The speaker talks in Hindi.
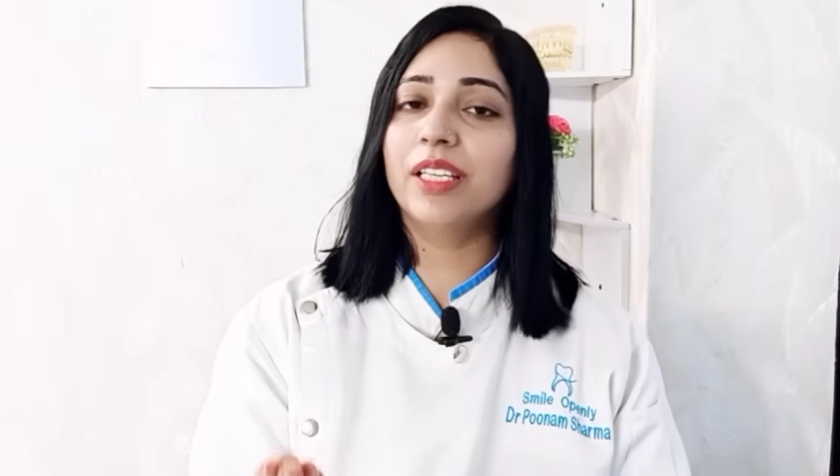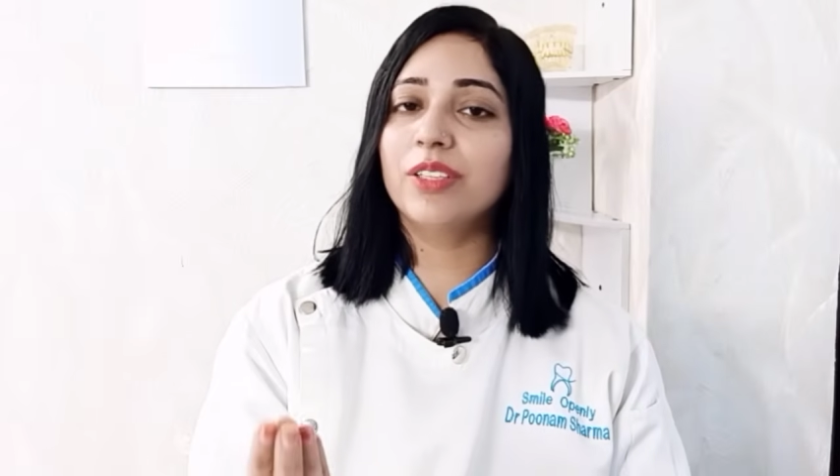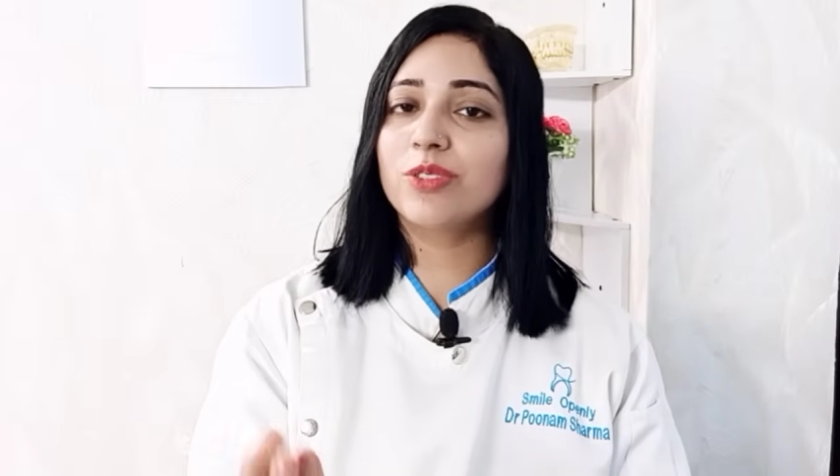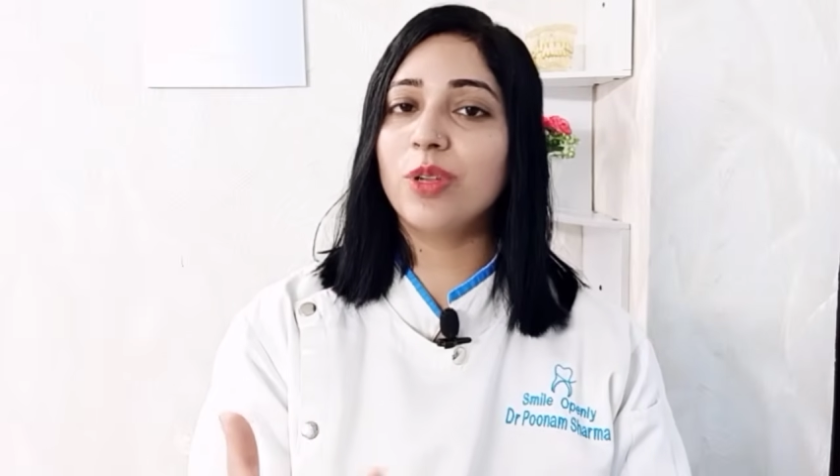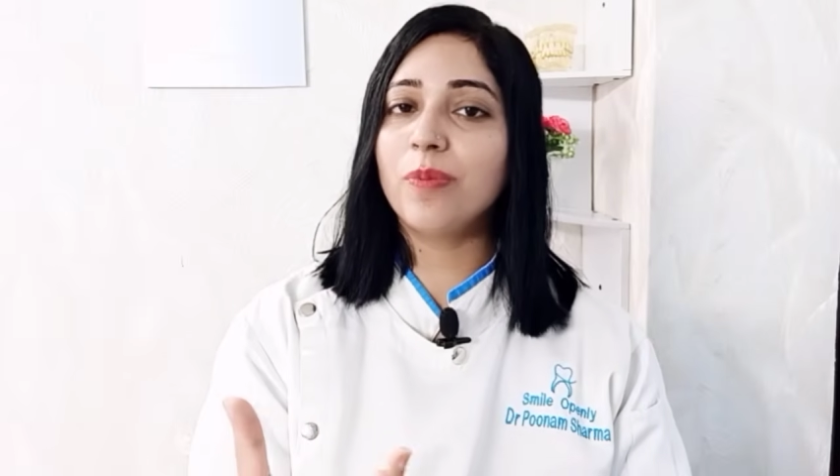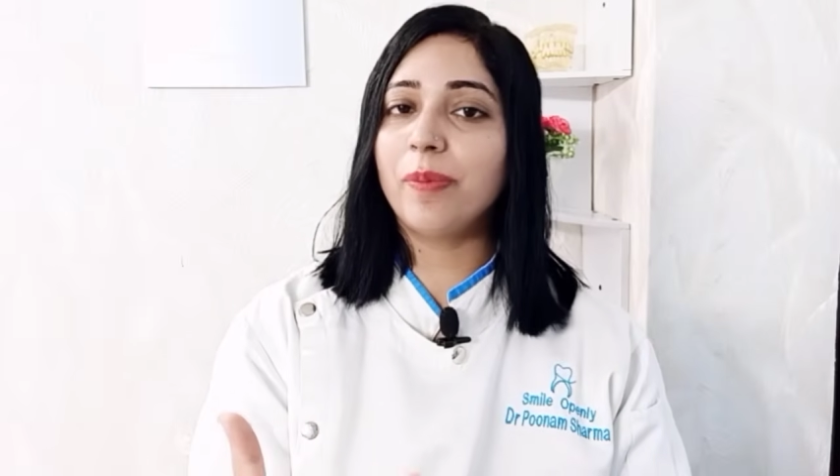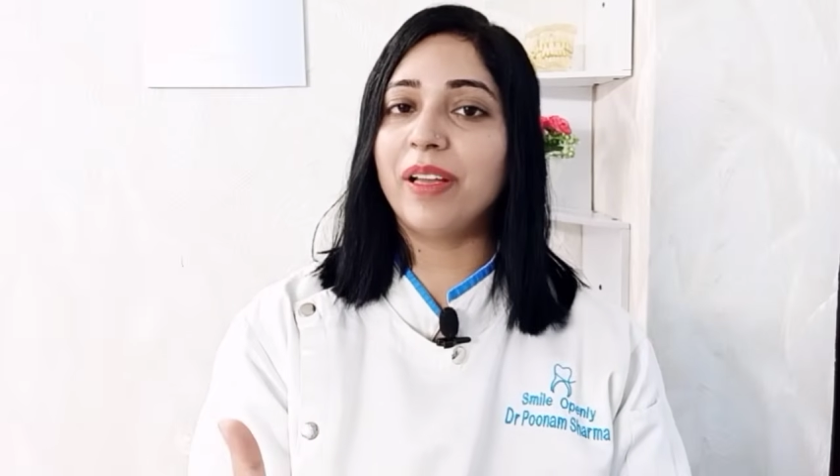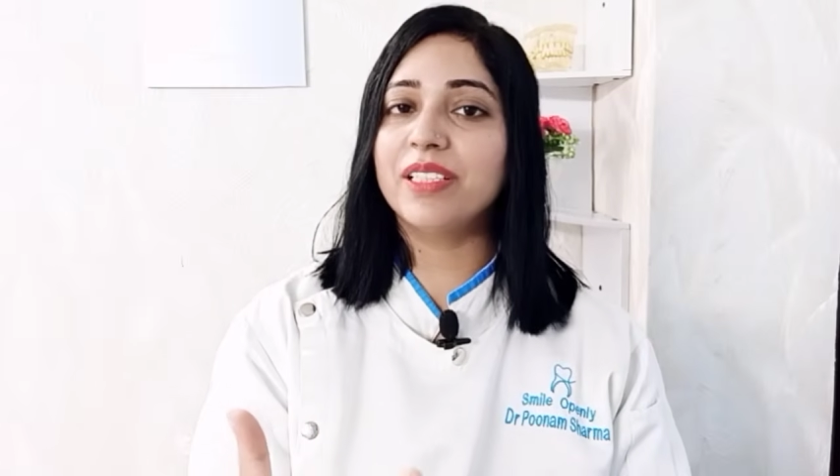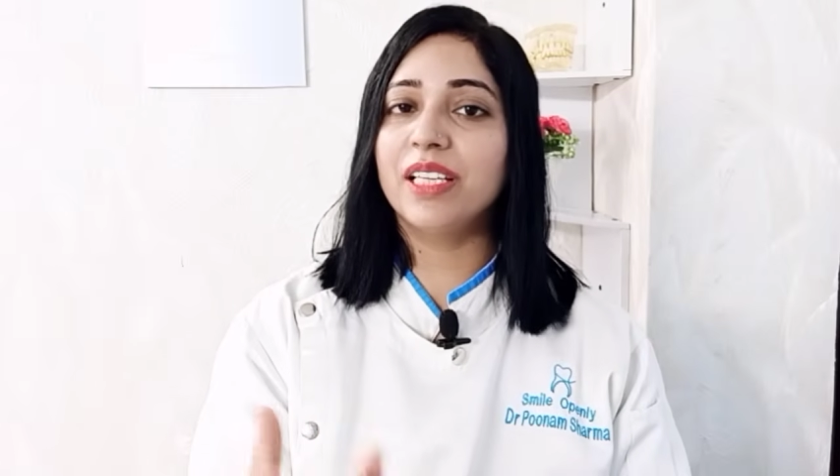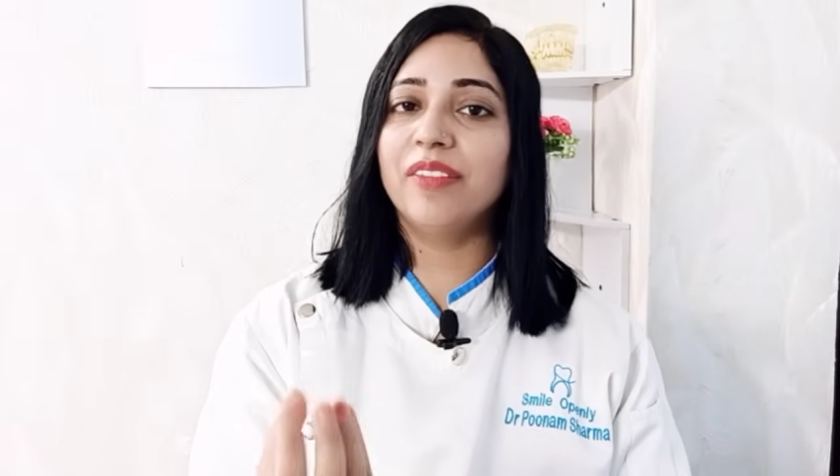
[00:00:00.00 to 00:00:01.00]
की रसोई में
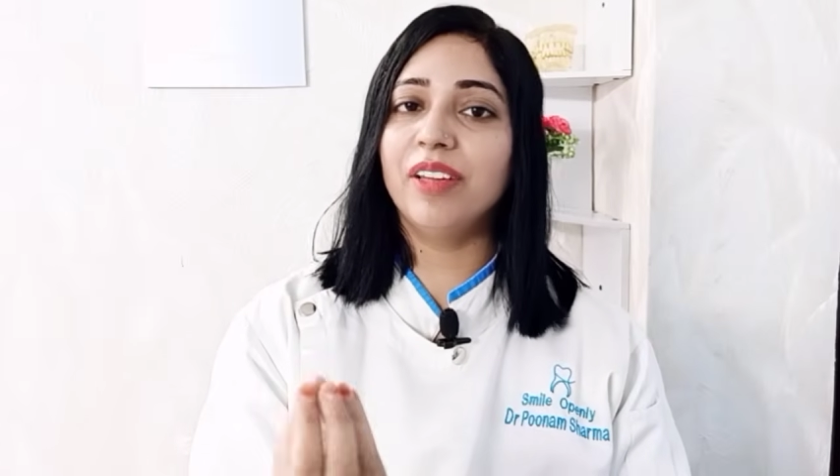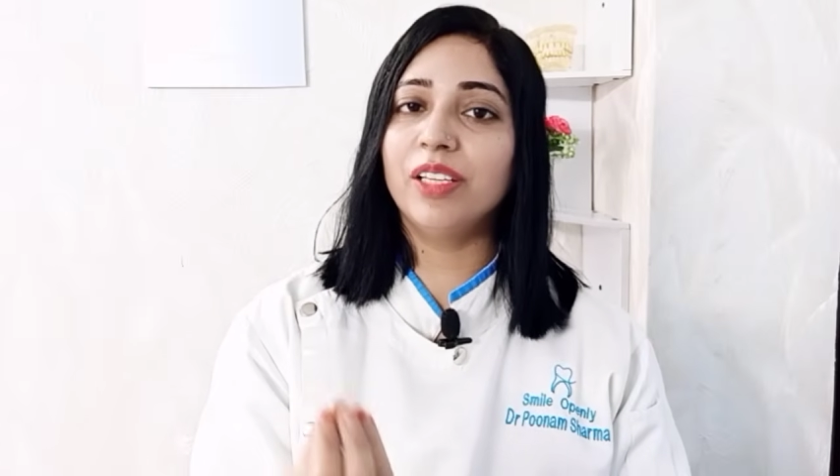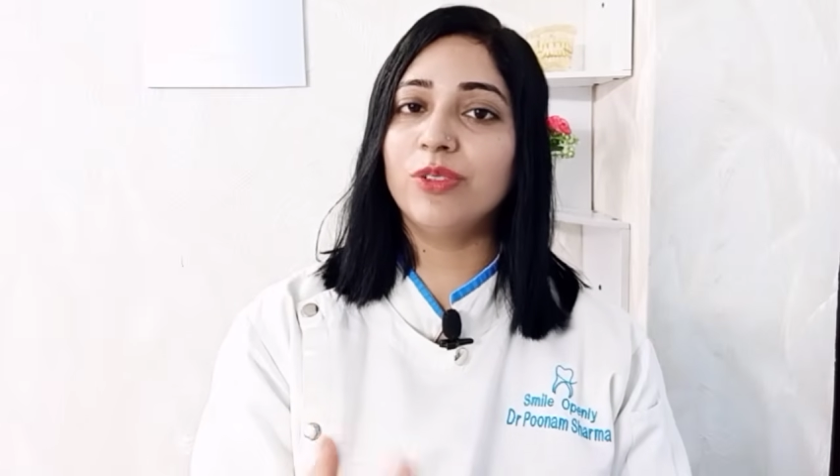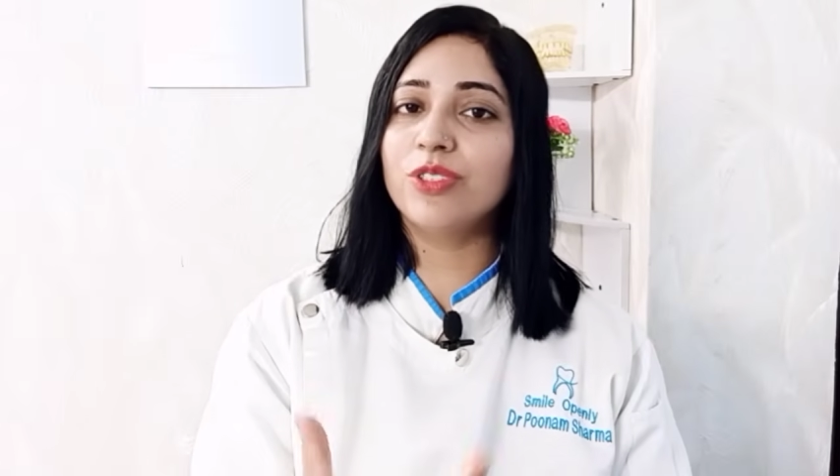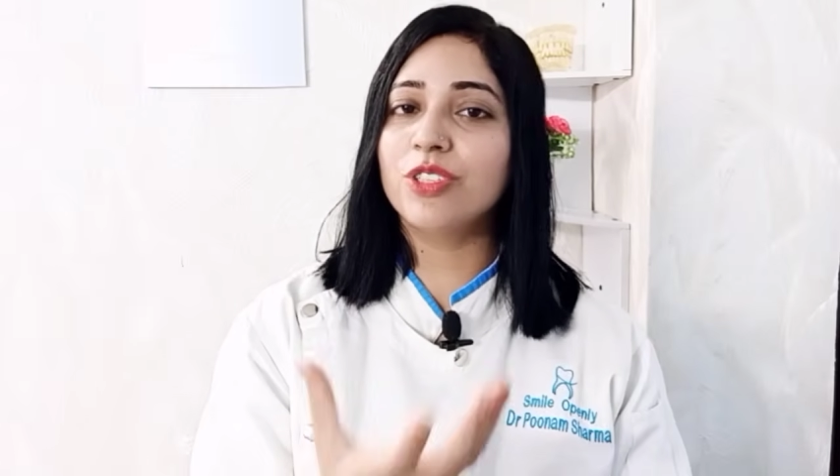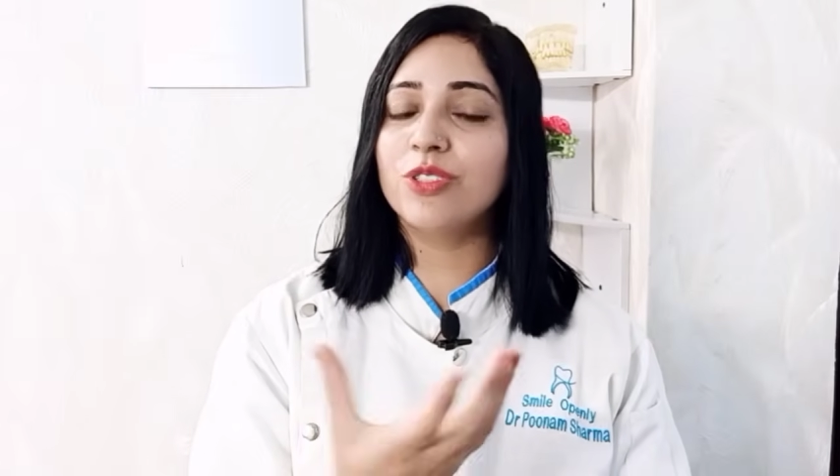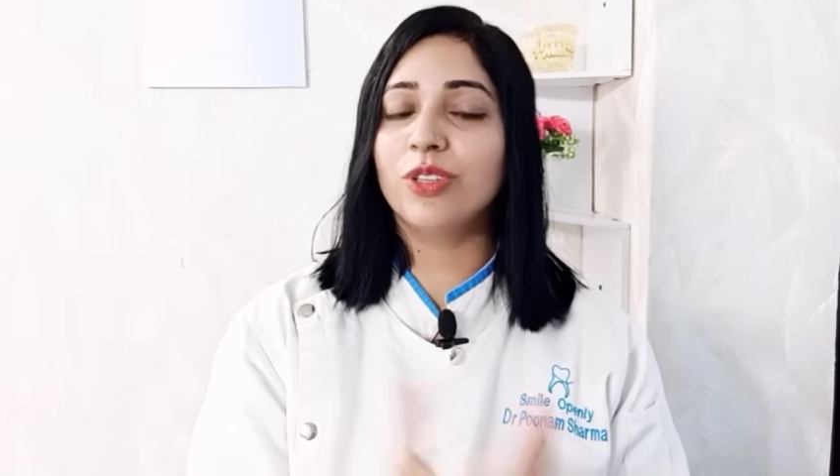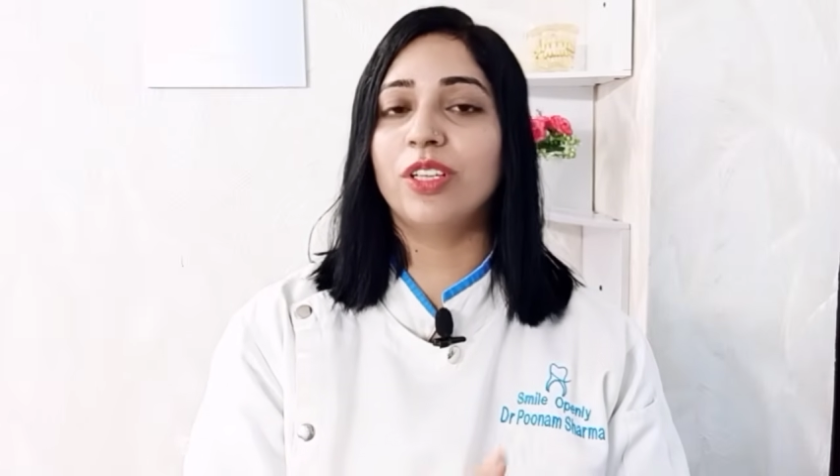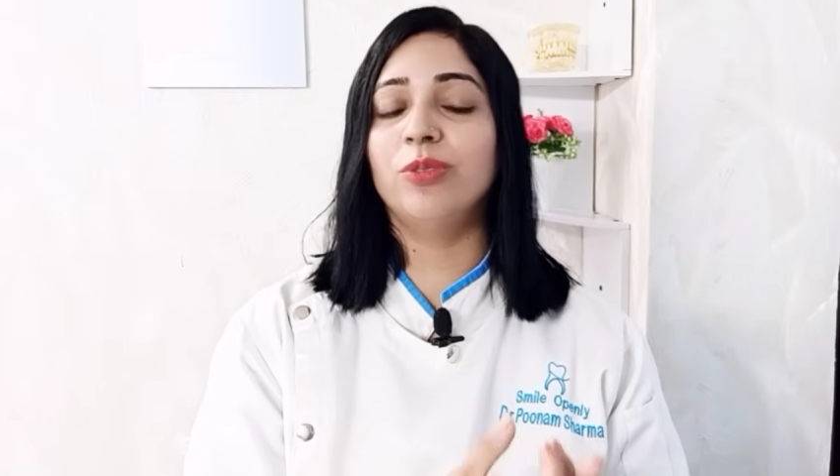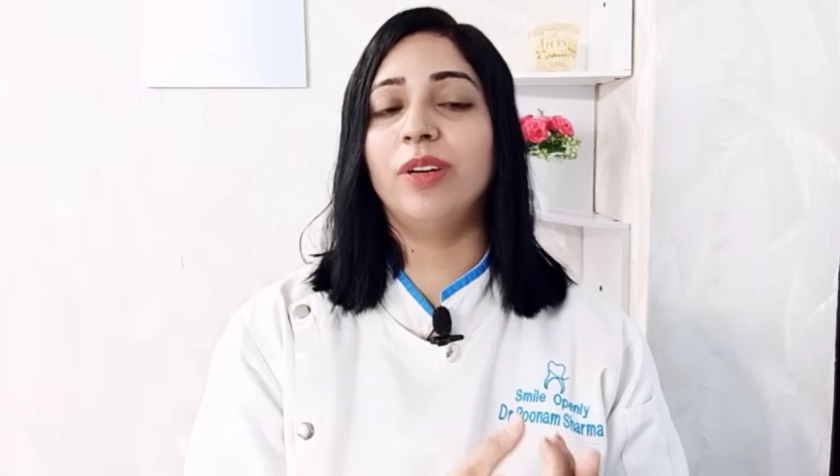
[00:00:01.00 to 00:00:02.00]
पाए जाने वाली कुछ चीज़ों
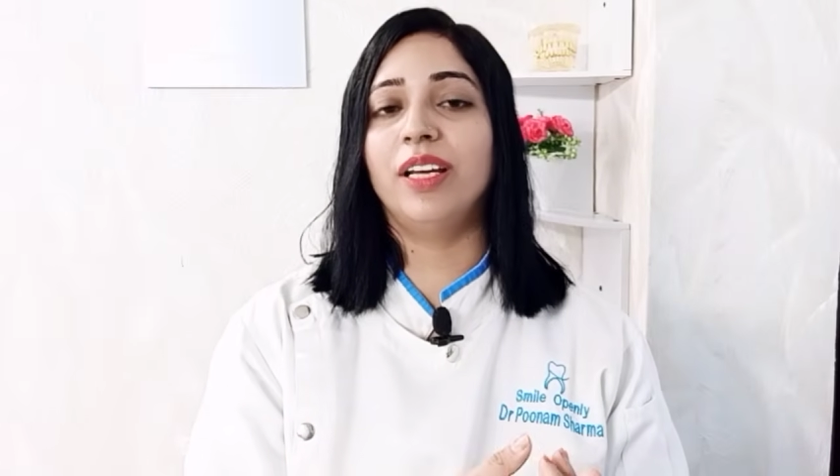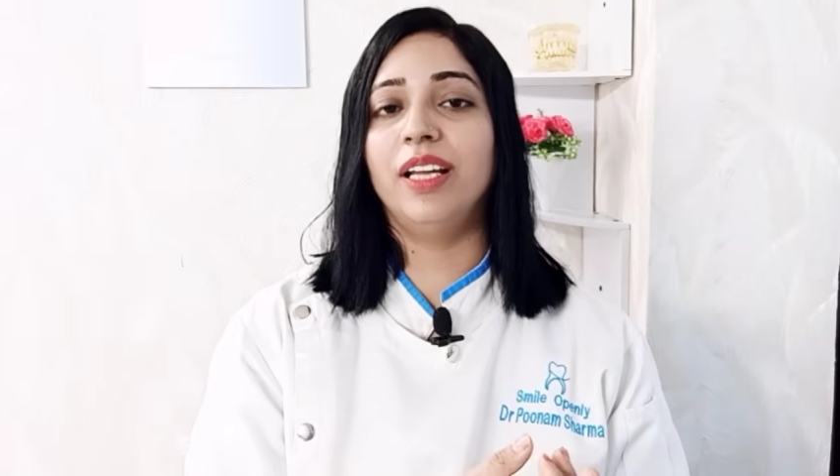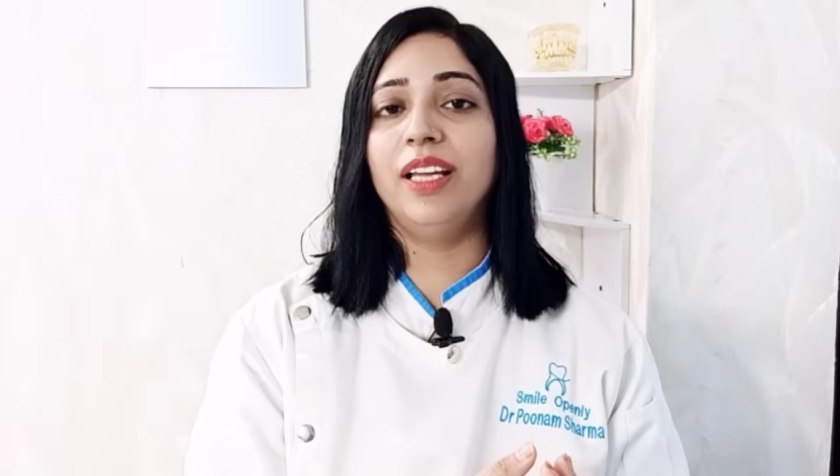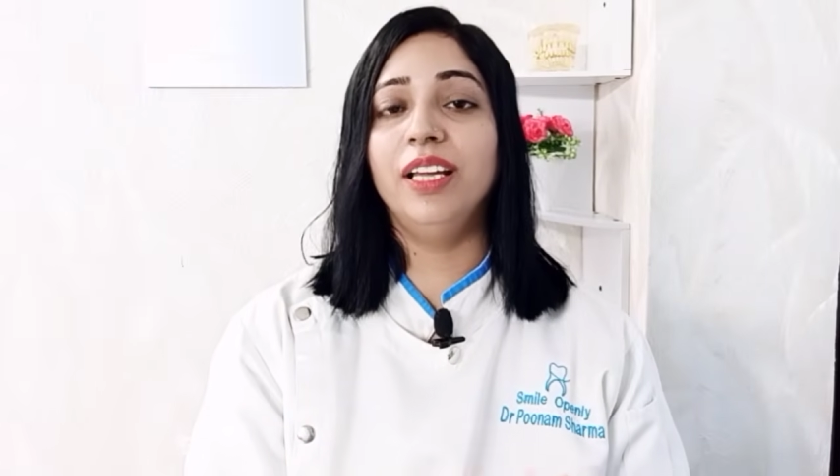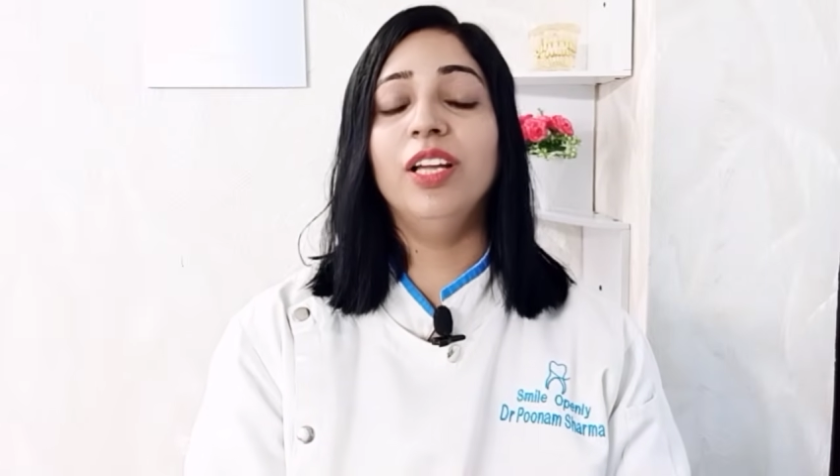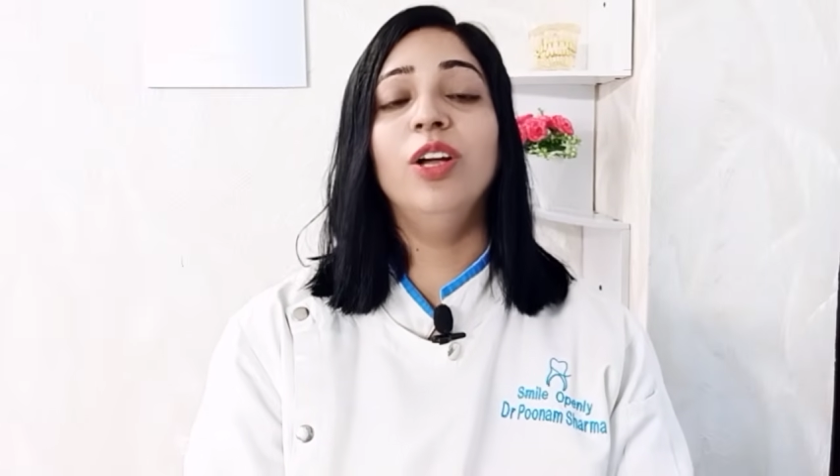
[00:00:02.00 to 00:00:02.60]
के द्वारा है